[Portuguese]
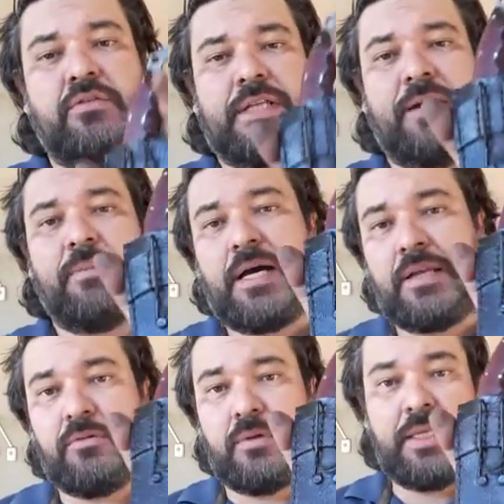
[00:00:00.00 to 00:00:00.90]

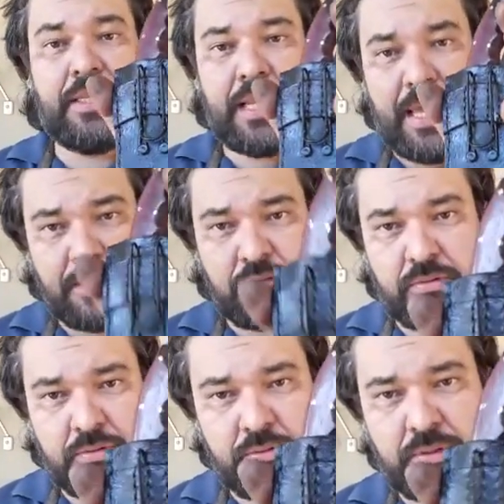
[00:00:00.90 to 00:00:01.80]
trabalho
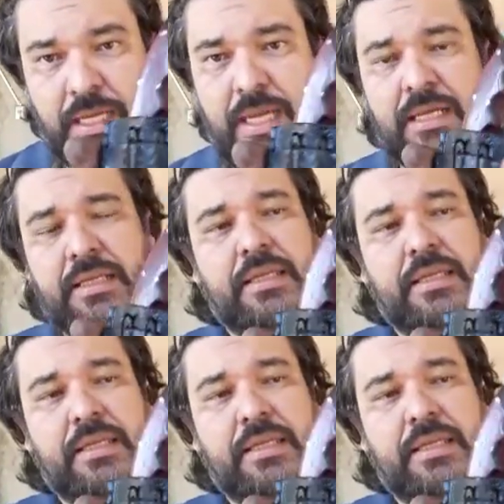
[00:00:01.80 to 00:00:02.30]
inédito, tá?